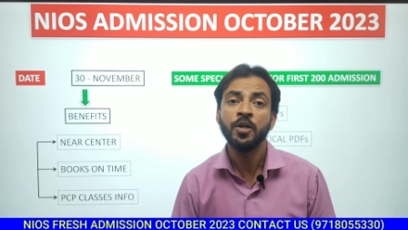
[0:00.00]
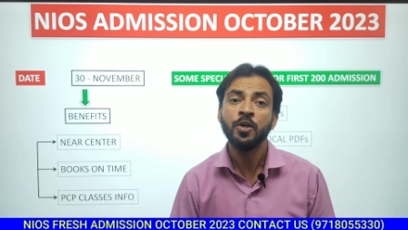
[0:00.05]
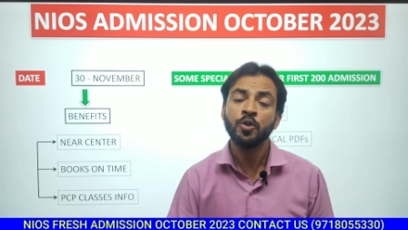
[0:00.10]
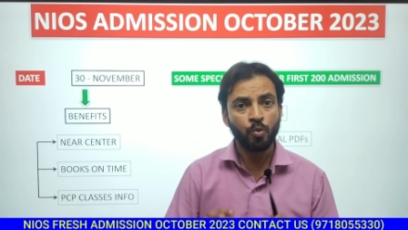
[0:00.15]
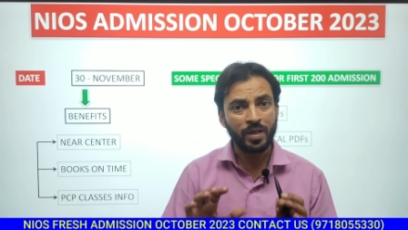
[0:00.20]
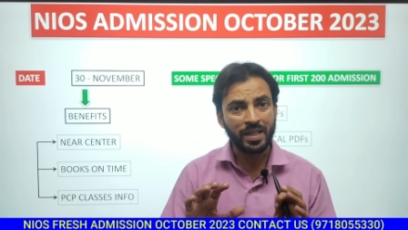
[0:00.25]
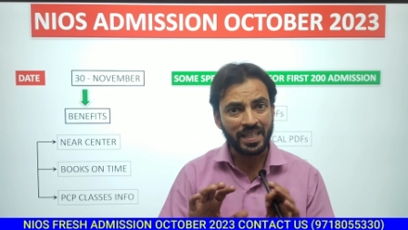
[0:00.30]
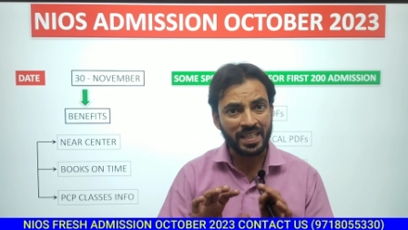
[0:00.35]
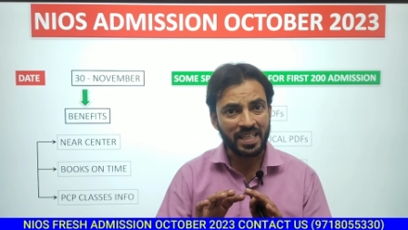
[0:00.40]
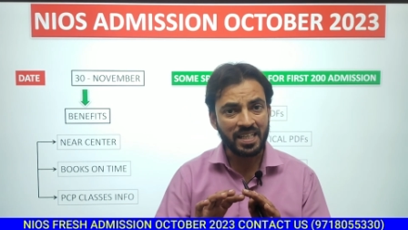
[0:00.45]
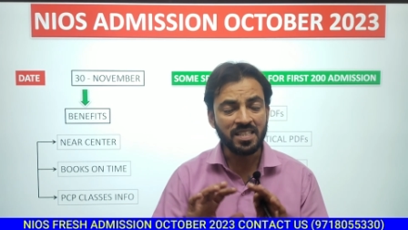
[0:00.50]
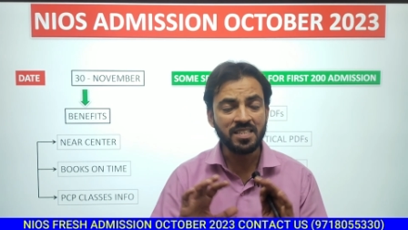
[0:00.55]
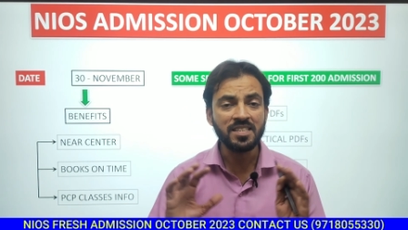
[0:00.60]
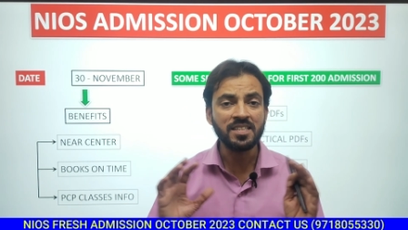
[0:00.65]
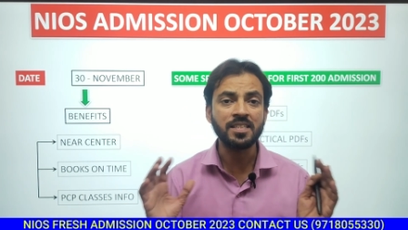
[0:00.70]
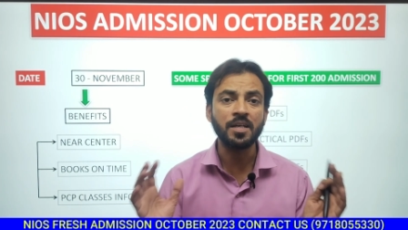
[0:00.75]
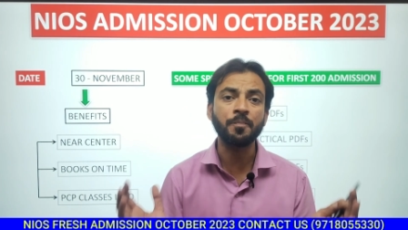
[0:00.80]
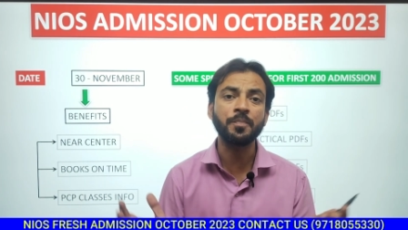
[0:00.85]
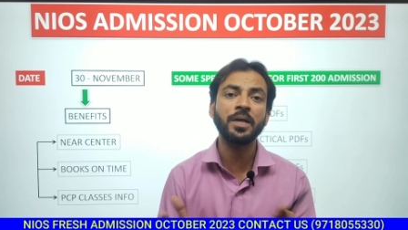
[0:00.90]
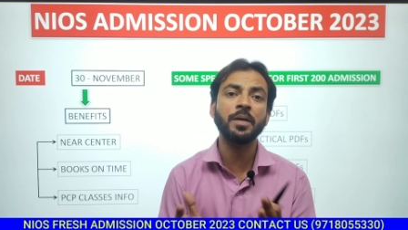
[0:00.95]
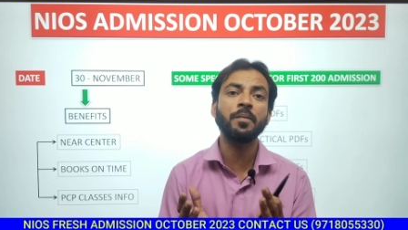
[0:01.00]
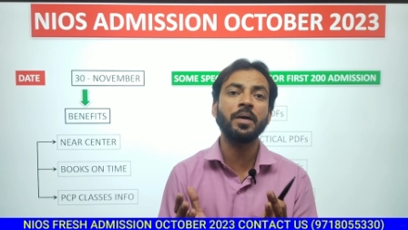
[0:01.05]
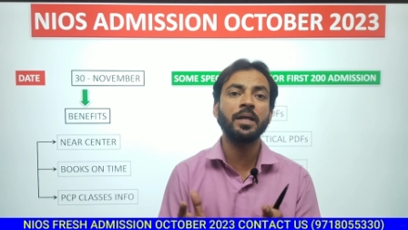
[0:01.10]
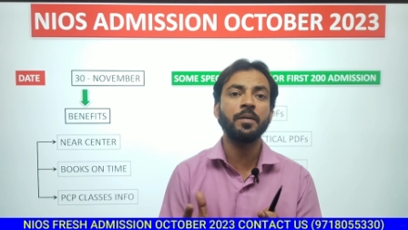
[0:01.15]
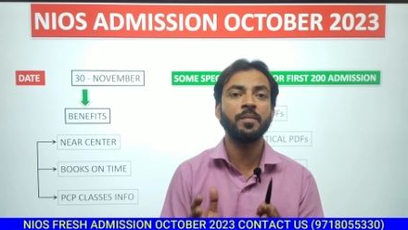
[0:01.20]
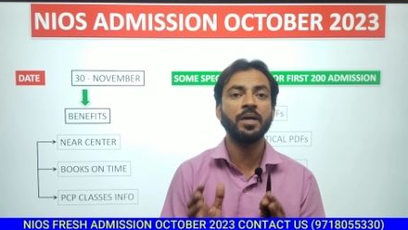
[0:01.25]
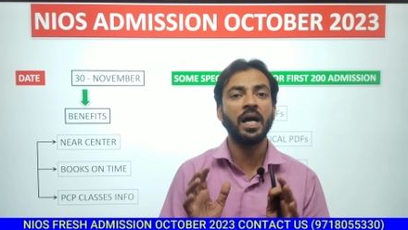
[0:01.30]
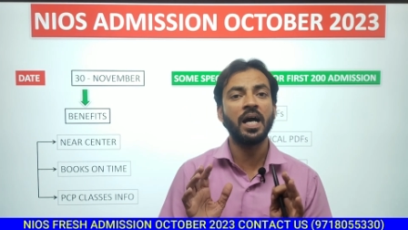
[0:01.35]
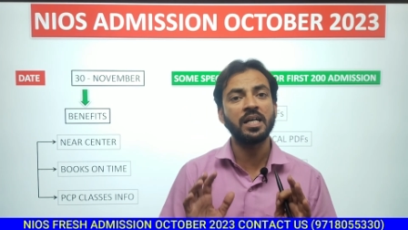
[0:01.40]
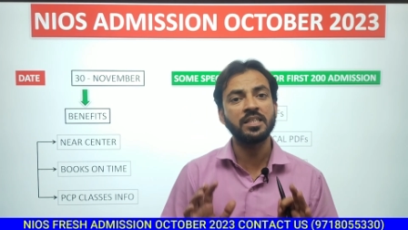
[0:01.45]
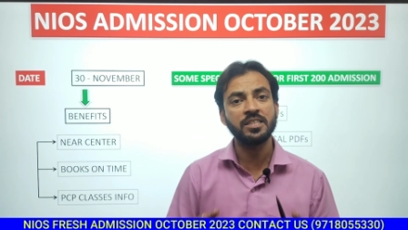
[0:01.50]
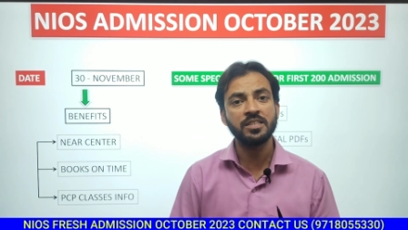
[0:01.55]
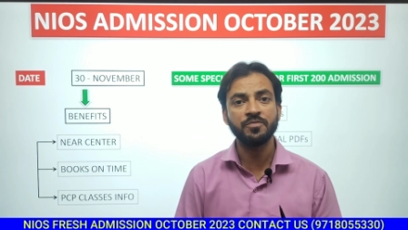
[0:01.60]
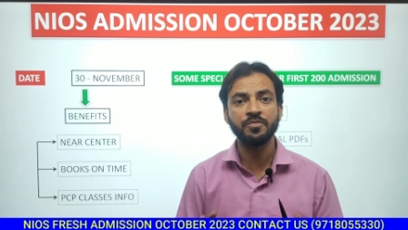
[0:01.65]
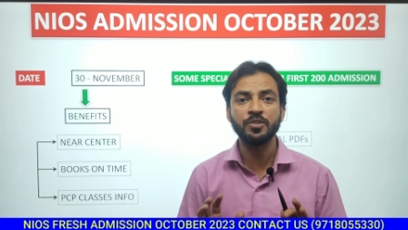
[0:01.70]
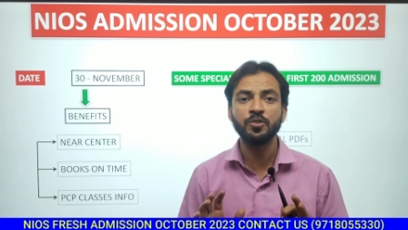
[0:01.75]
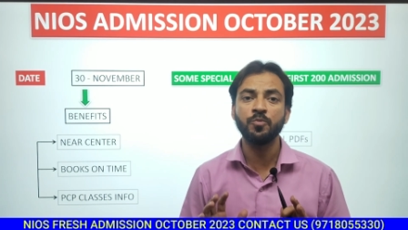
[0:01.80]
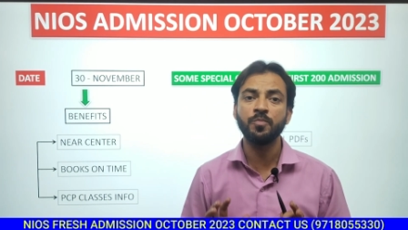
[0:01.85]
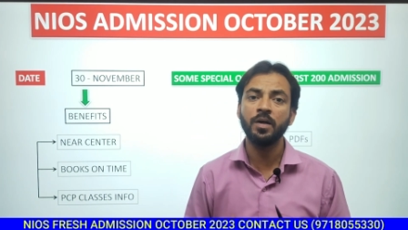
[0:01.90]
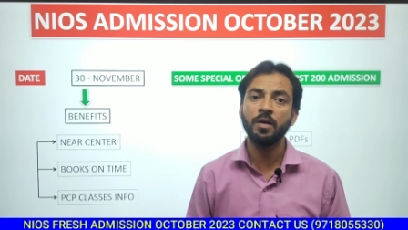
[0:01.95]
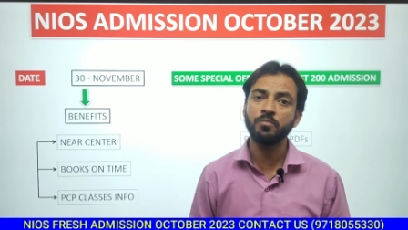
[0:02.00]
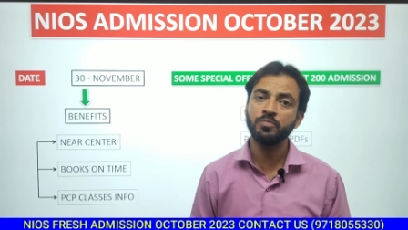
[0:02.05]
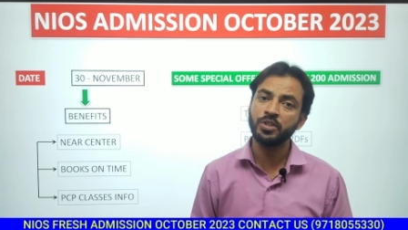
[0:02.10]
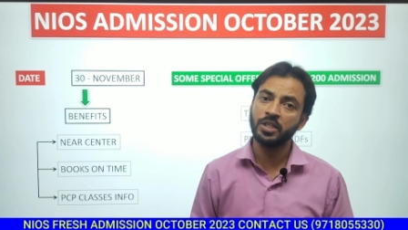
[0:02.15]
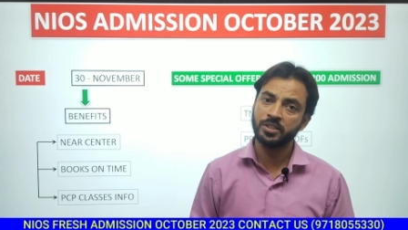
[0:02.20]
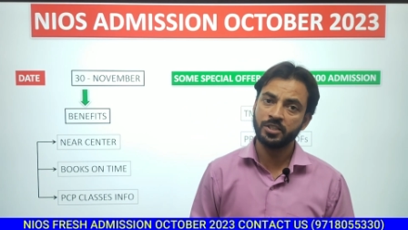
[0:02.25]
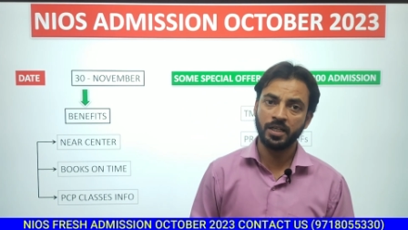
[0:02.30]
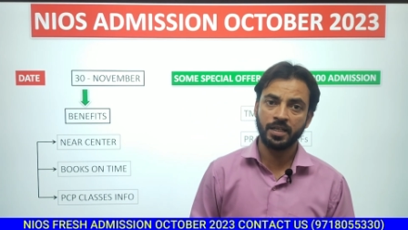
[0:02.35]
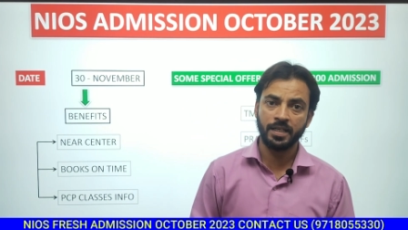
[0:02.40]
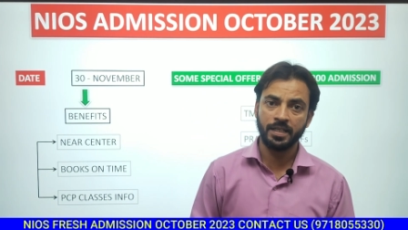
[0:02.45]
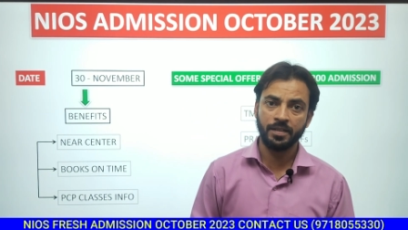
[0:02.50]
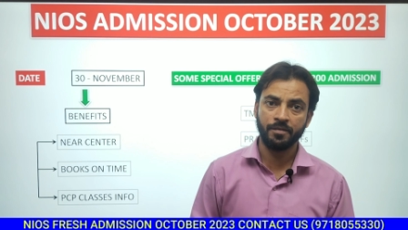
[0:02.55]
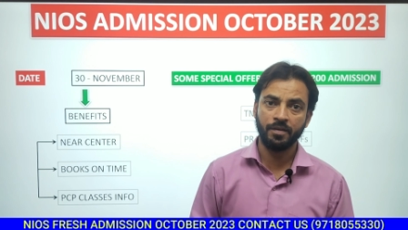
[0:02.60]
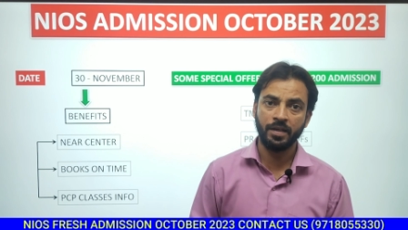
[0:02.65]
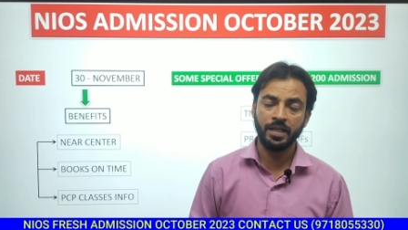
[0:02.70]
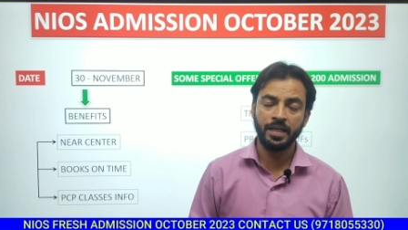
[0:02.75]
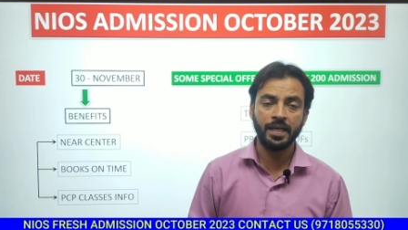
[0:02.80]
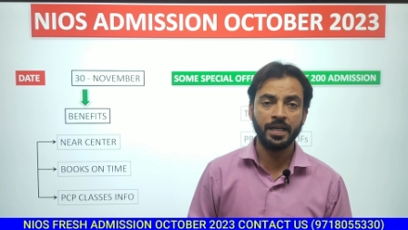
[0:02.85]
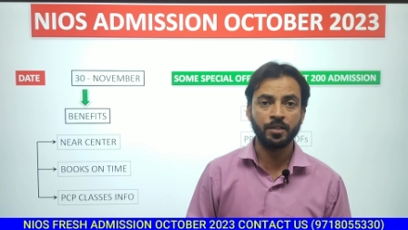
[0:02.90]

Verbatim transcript: तो इन सब के बारे में आज इस वीडियो में हम चर्चा करने वाले